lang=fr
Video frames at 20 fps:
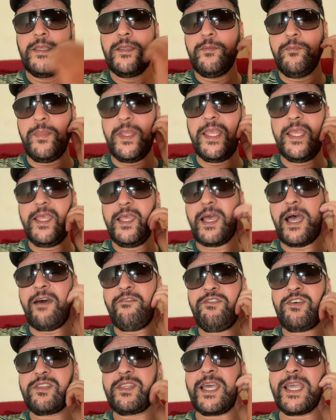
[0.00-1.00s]
Mais
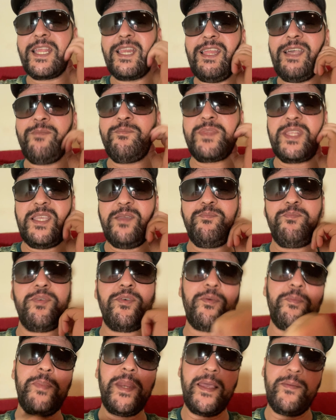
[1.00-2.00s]
avant de régler un petit
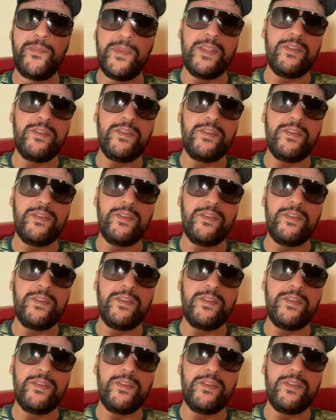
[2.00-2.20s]
problème,